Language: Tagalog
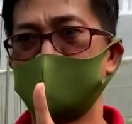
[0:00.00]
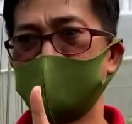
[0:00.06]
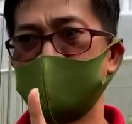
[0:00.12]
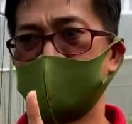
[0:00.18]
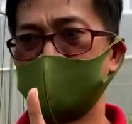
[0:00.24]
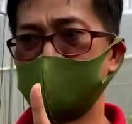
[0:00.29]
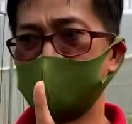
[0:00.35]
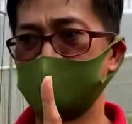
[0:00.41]

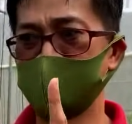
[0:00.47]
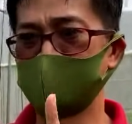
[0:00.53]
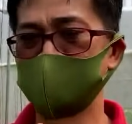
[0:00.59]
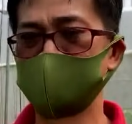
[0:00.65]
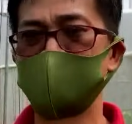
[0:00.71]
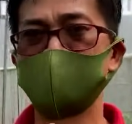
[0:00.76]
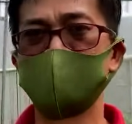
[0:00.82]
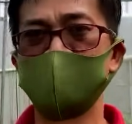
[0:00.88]
And then at
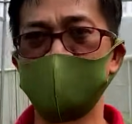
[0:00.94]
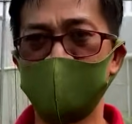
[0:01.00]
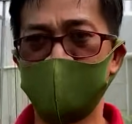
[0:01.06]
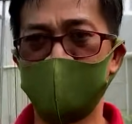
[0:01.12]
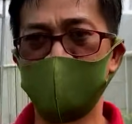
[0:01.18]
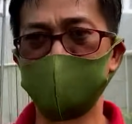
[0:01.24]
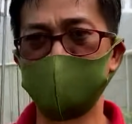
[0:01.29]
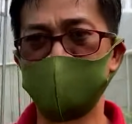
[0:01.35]
a certain
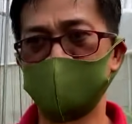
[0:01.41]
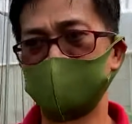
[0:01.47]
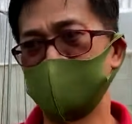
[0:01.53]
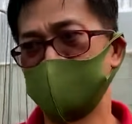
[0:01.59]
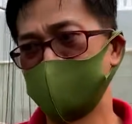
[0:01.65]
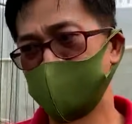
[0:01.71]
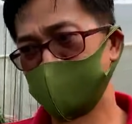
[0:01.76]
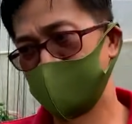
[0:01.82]
age, let's
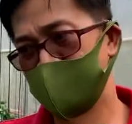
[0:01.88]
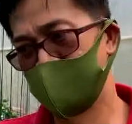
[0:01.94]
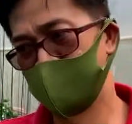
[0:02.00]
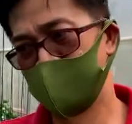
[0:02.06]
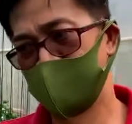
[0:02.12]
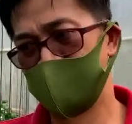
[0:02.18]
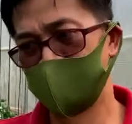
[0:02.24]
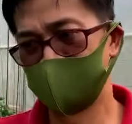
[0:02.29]
say
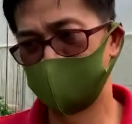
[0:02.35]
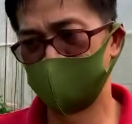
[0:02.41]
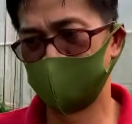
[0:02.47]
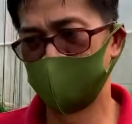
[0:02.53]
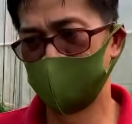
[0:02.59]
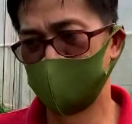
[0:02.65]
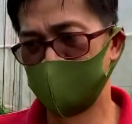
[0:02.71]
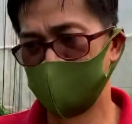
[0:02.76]
about
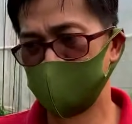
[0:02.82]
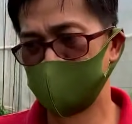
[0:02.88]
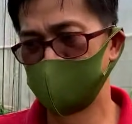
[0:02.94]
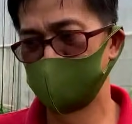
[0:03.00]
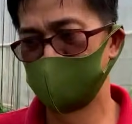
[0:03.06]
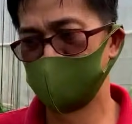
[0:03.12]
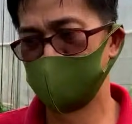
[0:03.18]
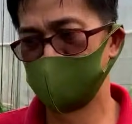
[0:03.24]

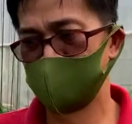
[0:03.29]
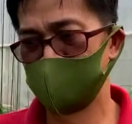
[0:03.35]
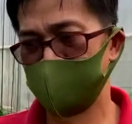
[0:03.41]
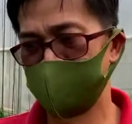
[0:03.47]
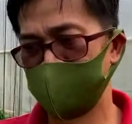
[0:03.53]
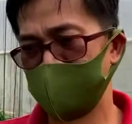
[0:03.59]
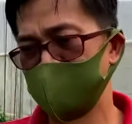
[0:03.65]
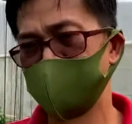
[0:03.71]

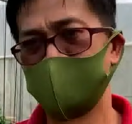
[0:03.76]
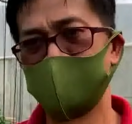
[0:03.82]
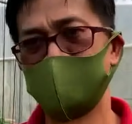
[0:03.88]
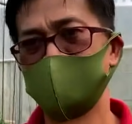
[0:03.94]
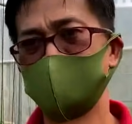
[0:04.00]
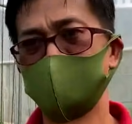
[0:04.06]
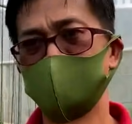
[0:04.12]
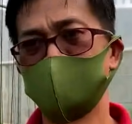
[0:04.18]
35
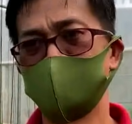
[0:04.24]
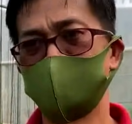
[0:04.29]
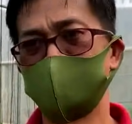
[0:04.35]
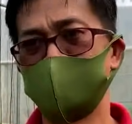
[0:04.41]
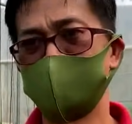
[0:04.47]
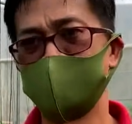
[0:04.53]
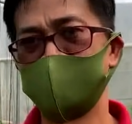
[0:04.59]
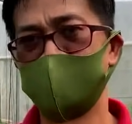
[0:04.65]
days to
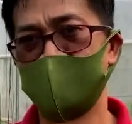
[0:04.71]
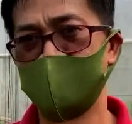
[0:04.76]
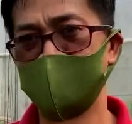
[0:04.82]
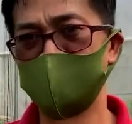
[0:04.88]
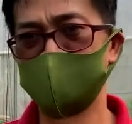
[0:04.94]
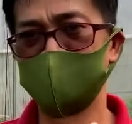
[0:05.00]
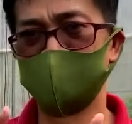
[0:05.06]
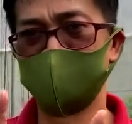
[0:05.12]
50
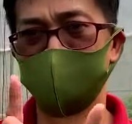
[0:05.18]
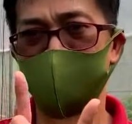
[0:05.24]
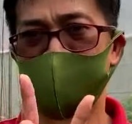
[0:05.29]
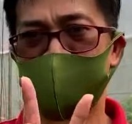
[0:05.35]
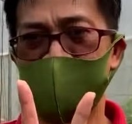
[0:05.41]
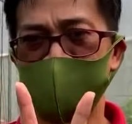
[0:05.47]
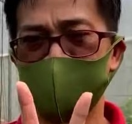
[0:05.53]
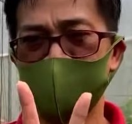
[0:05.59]
days,
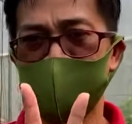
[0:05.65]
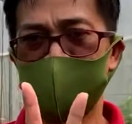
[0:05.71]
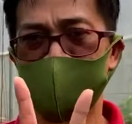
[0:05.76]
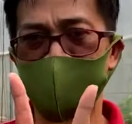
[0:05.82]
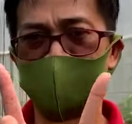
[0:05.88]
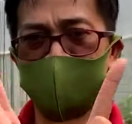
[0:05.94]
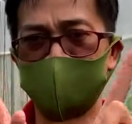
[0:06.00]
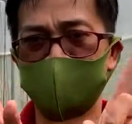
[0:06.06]
bigla siya
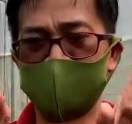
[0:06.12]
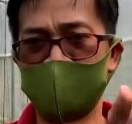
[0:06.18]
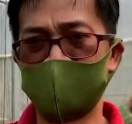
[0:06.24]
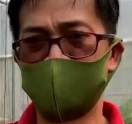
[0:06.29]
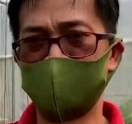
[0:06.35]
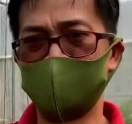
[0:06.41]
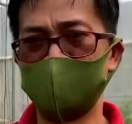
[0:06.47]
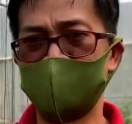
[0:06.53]

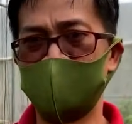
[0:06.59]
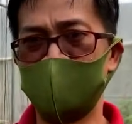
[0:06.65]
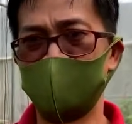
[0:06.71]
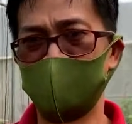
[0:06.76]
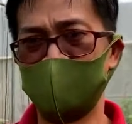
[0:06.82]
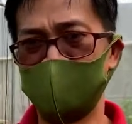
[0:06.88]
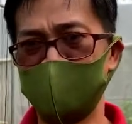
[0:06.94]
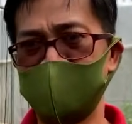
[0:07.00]
magkakaroon ng
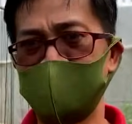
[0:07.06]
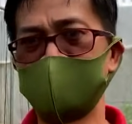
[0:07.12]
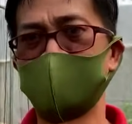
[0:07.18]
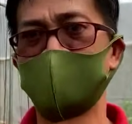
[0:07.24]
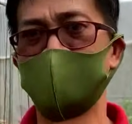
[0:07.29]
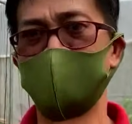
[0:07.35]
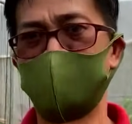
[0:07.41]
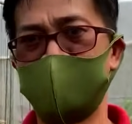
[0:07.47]
dalawang
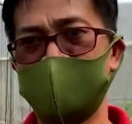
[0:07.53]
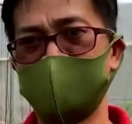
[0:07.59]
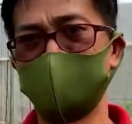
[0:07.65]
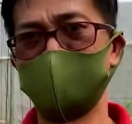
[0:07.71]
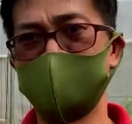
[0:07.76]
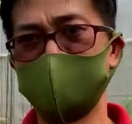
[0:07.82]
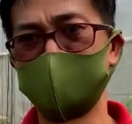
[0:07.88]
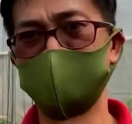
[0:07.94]
lateral
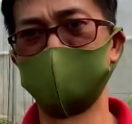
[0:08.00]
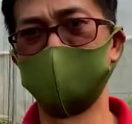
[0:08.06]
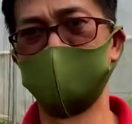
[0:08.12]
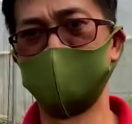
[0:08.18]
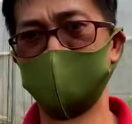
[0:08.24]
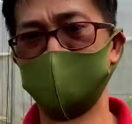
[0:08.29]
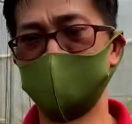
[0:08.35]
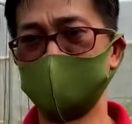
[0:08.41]
branches.
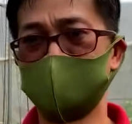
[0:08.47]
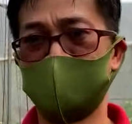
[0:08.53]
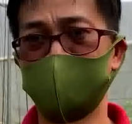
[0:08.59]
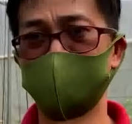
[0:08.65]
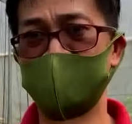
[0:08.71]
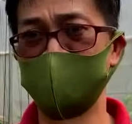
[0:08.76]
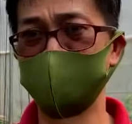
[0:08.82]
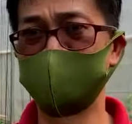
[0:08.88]
Okay.
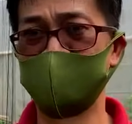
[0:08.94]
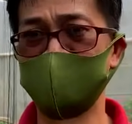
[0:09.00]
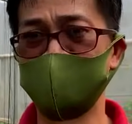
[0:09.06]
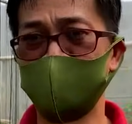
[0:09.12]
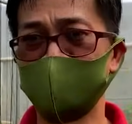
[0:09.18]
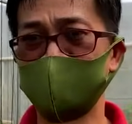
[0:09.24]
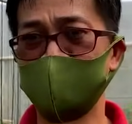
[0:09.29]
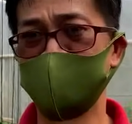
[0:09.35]
Sometimes
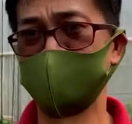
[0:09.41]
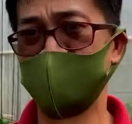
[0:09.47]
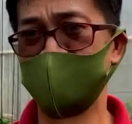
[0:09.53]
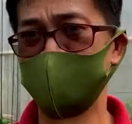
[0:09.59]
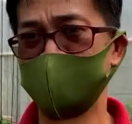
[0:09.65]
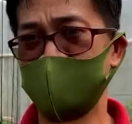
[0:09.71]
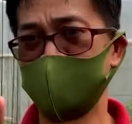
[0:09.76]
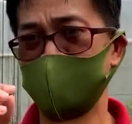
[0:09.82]
tatlo,
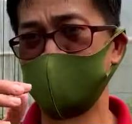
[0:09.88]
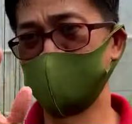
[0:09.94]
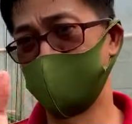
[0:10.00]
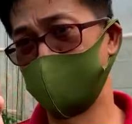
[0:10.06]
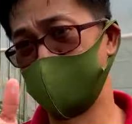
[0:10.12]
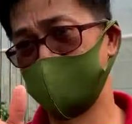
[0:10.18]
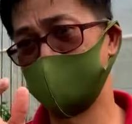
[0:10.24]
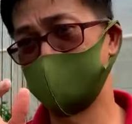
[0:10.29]
sometimes apat,
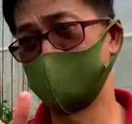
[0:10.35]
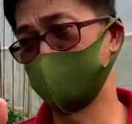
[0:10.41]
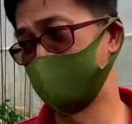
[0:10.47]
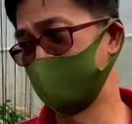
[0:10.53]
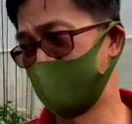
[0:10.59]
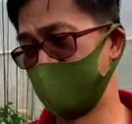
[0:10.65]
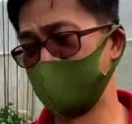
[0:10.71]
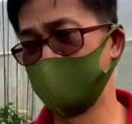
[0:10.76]
depende sa
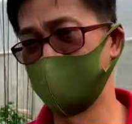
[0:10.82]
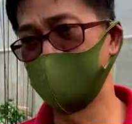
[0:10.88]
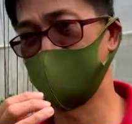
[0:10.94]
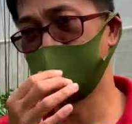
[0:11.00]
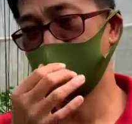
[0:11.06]
variety.